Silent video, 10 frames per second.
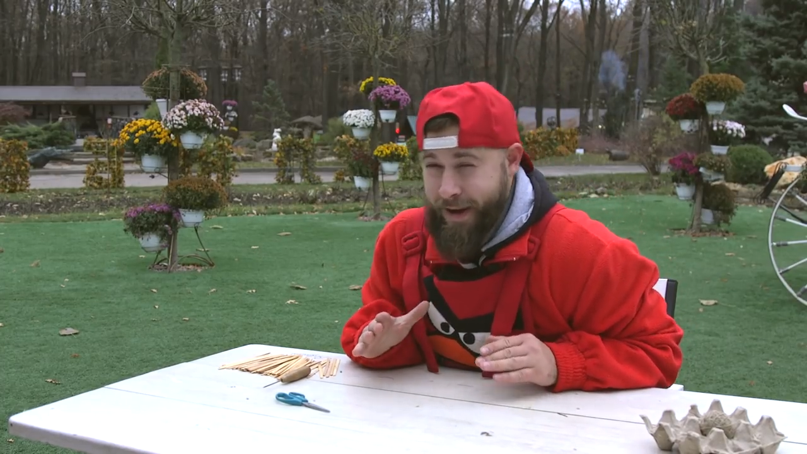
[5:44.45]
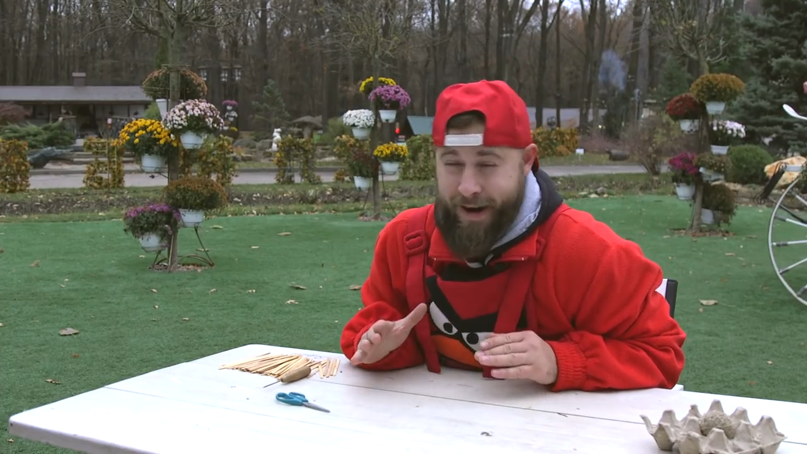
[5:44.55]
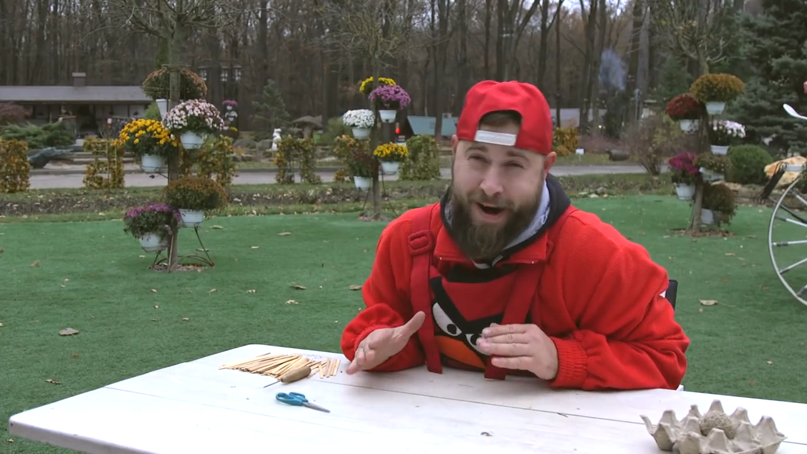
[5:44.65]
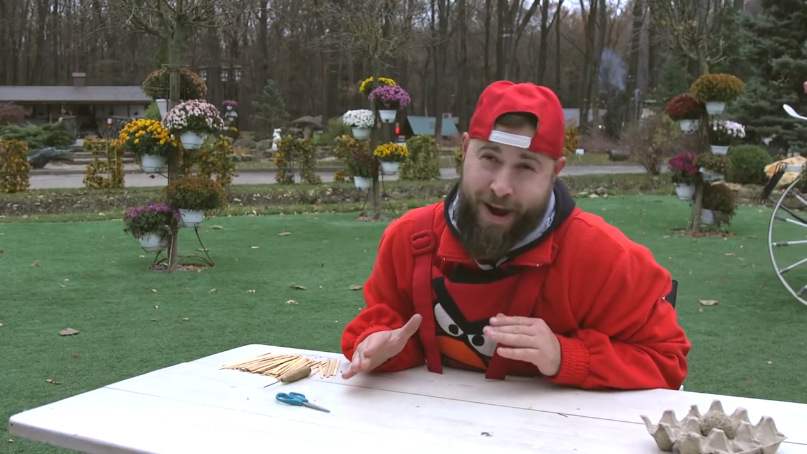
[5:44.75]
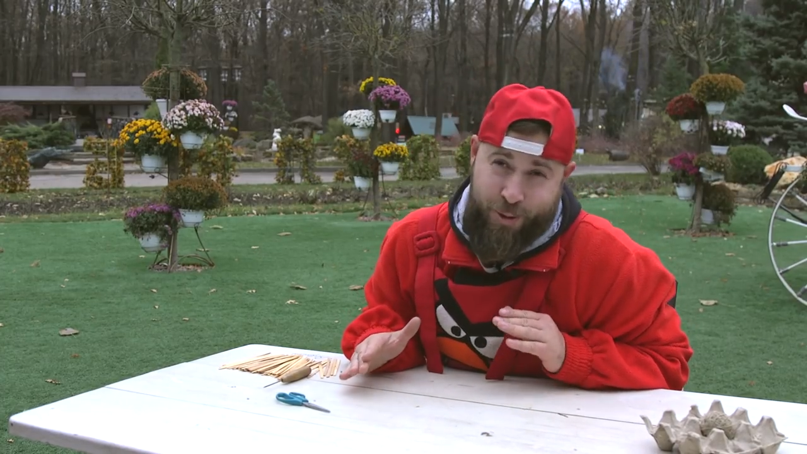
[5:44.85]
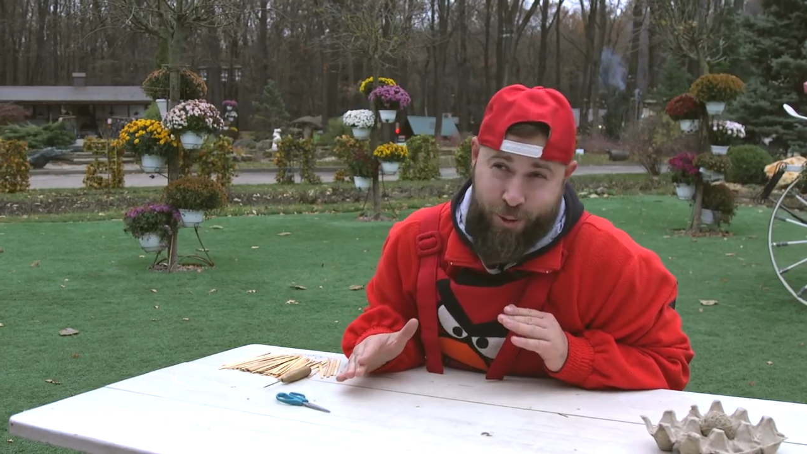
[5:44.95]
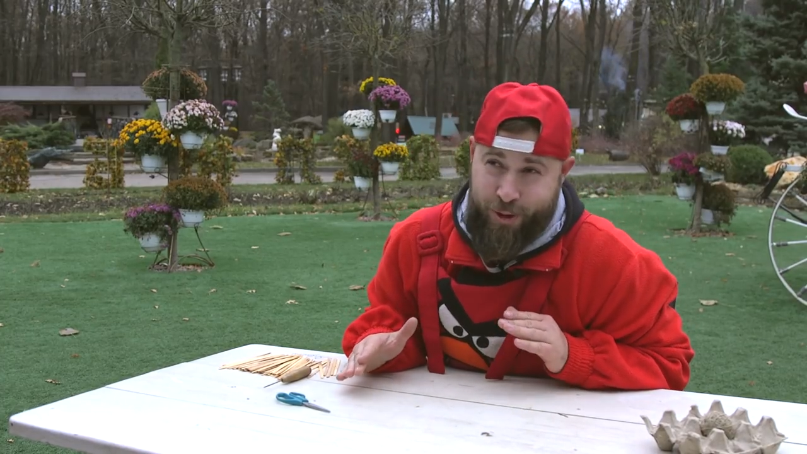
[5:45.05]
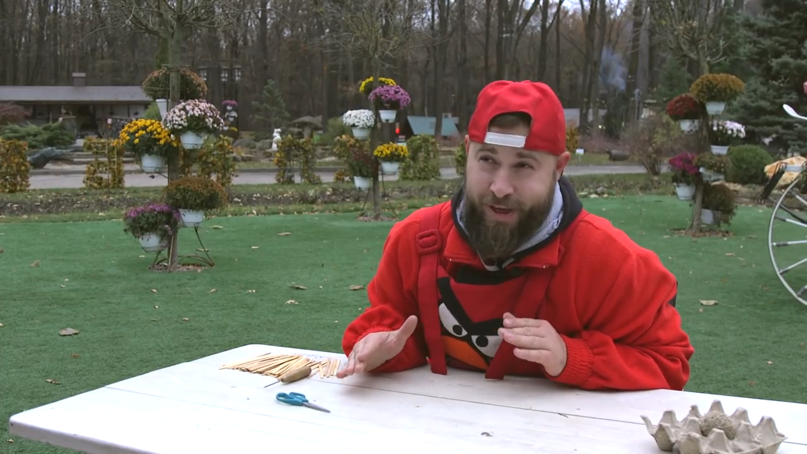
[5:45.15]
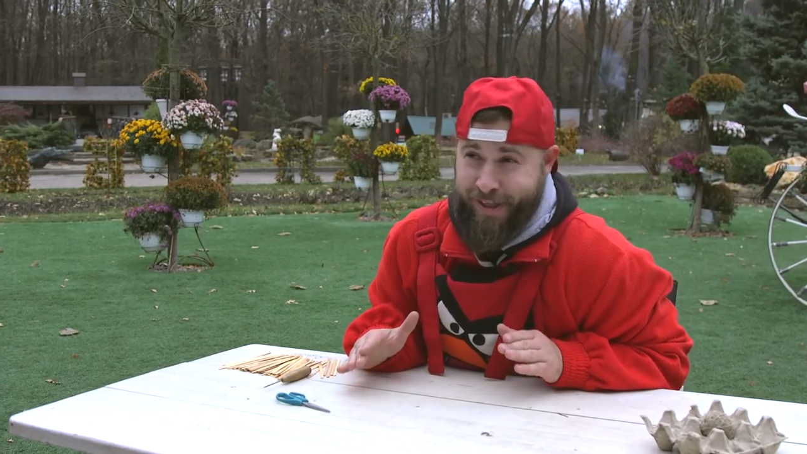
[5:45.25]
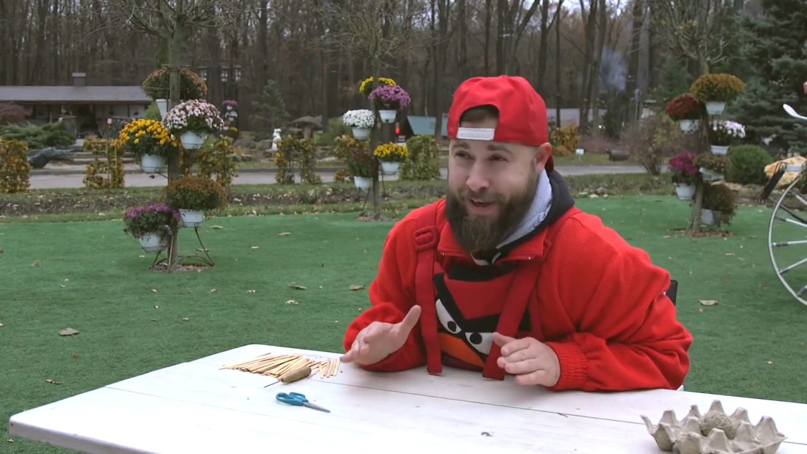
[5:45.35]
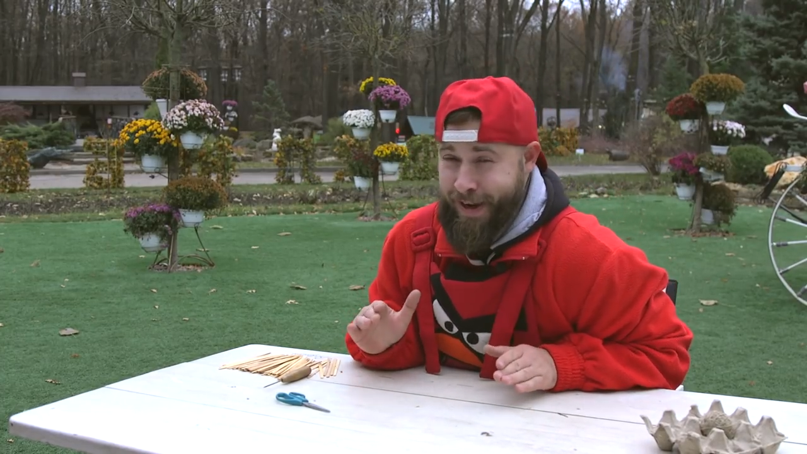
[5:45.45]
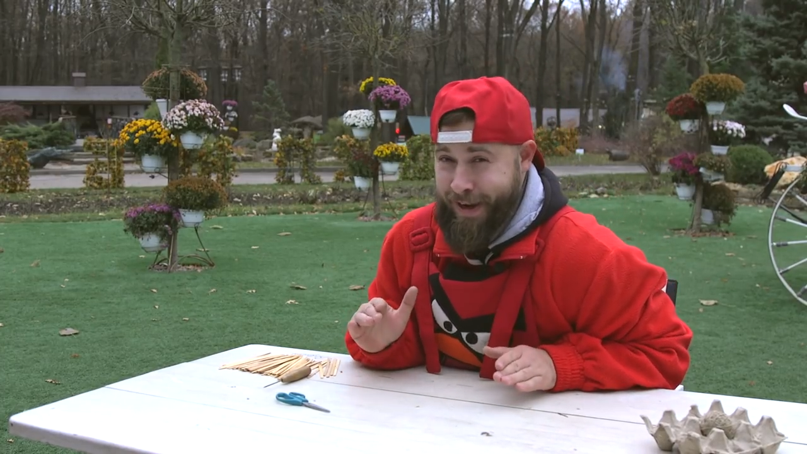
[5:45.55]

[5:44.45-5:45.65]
крадетесь,